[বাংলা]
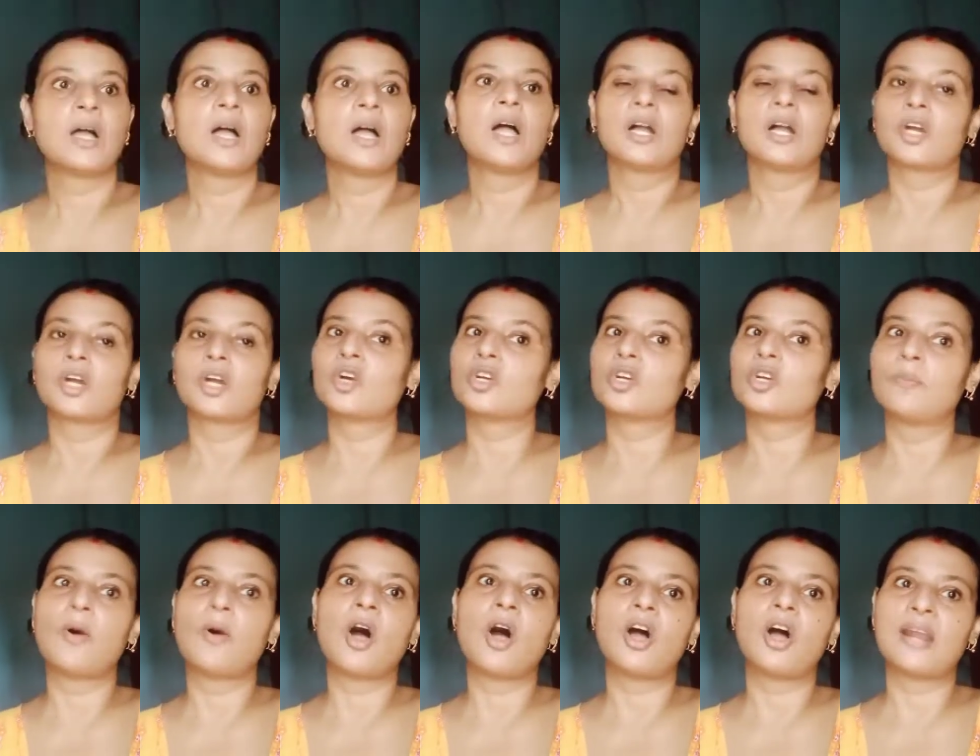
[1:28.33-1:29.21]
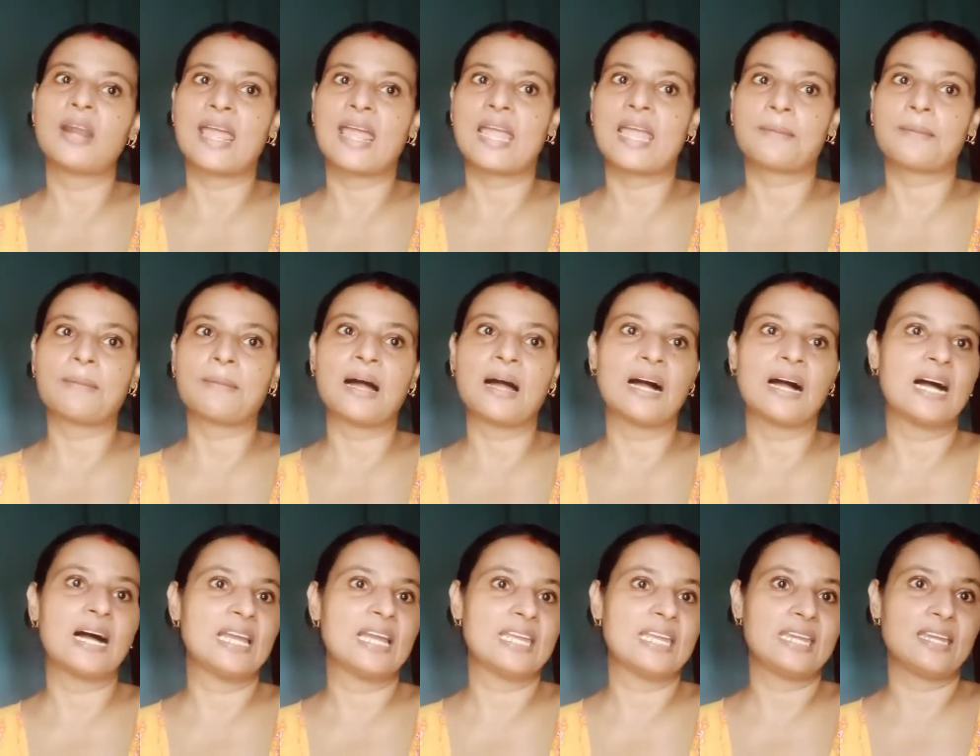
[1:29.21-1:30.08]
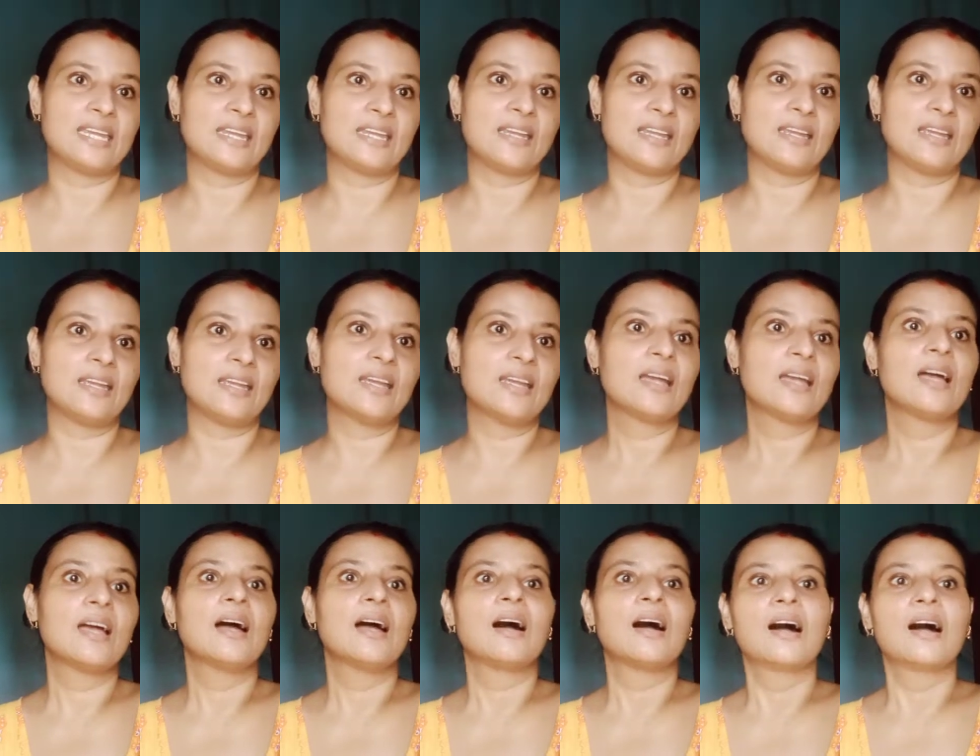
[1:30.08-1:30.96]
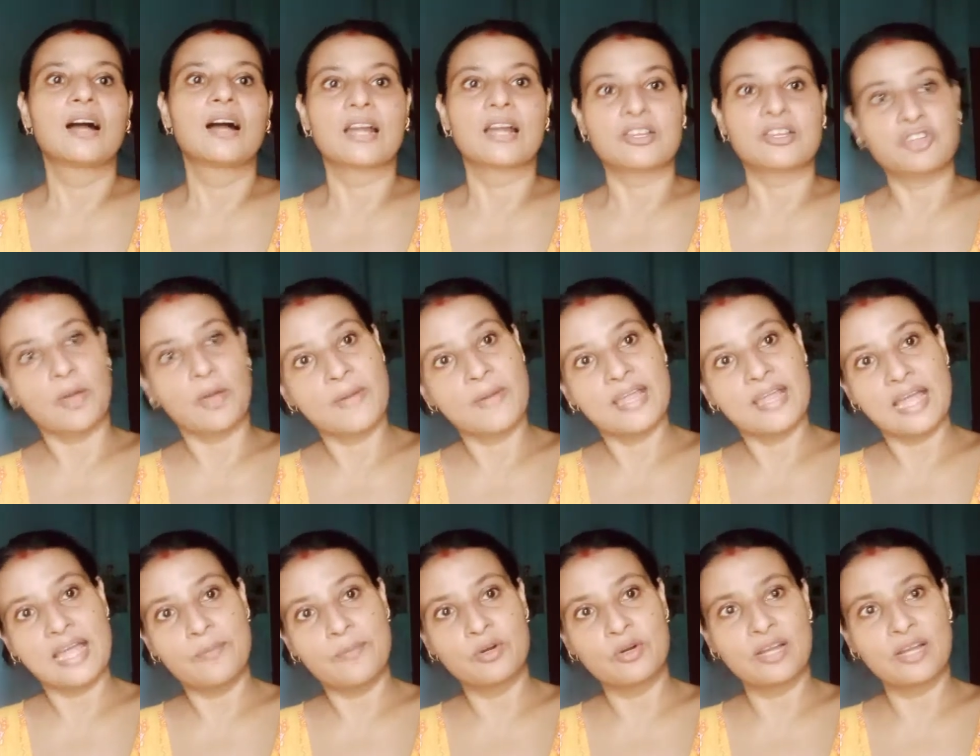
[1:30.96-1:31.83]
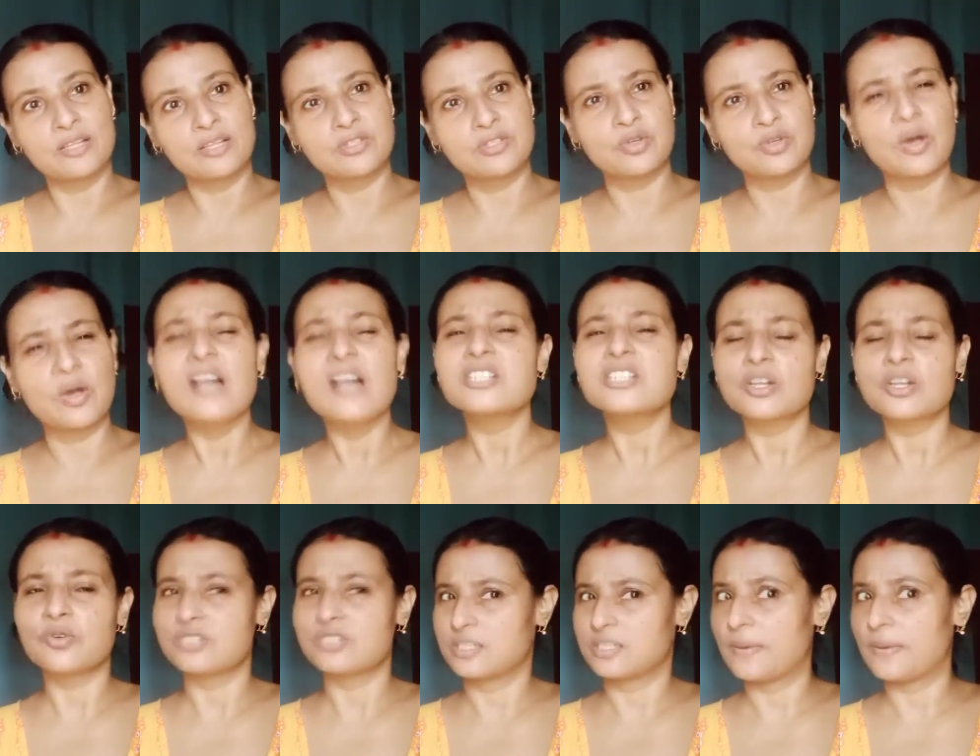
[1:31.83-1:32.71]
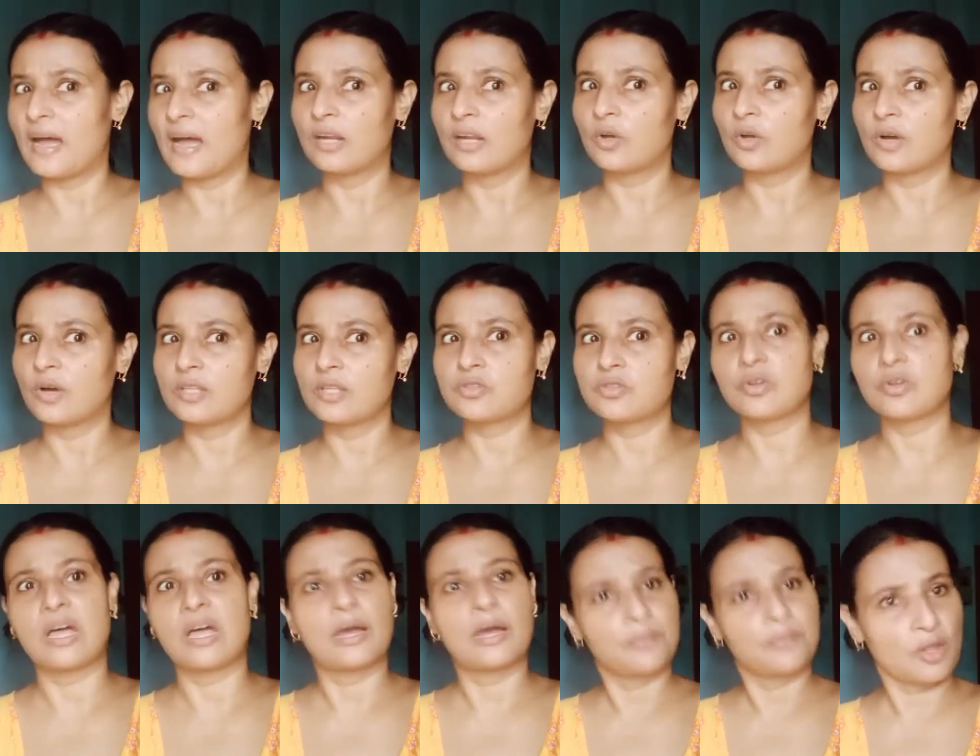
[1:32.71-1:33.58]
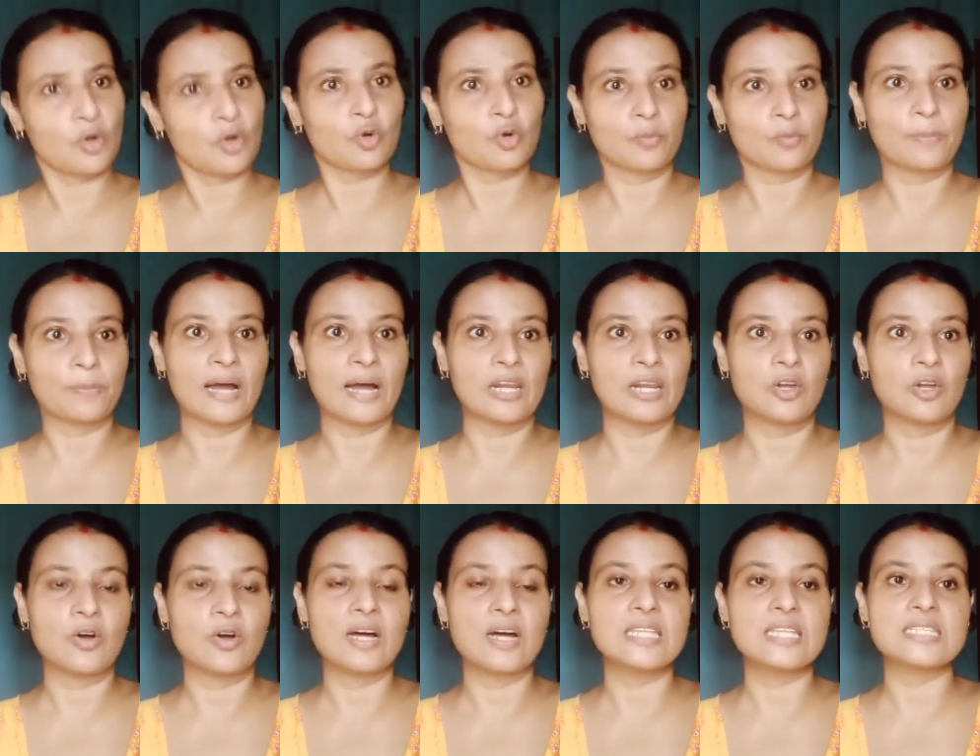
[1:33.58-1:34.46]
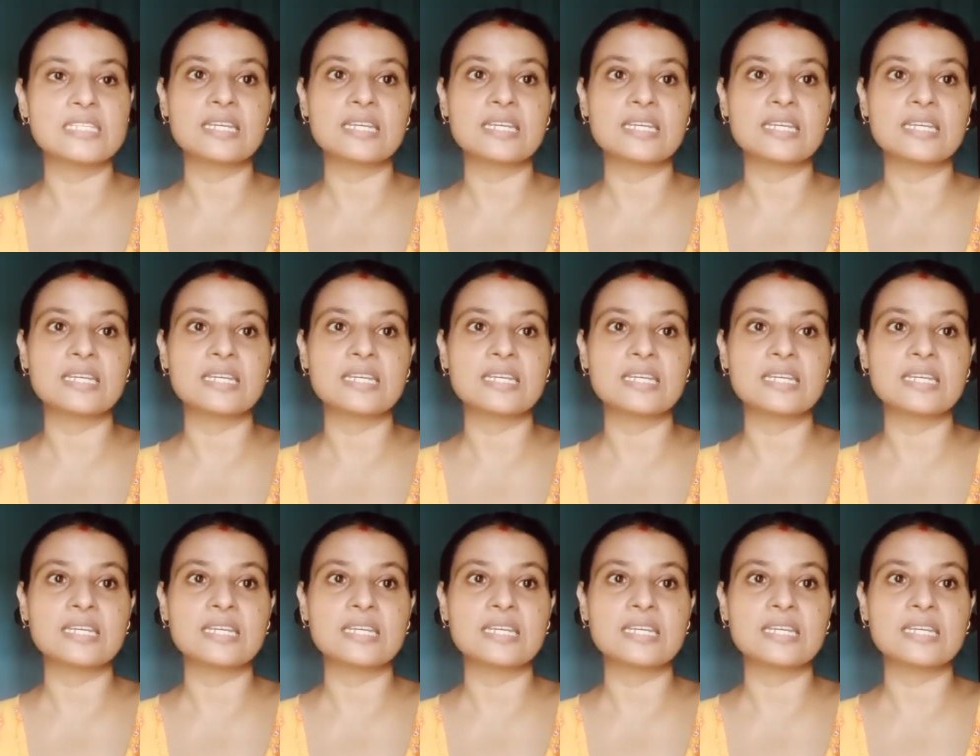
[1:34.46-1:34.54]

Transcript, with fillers: গুড মর্নিং বাঙালি সবাই কেমন আছো আশা করছি ভালো আছো আমিও খুব ভালো আছি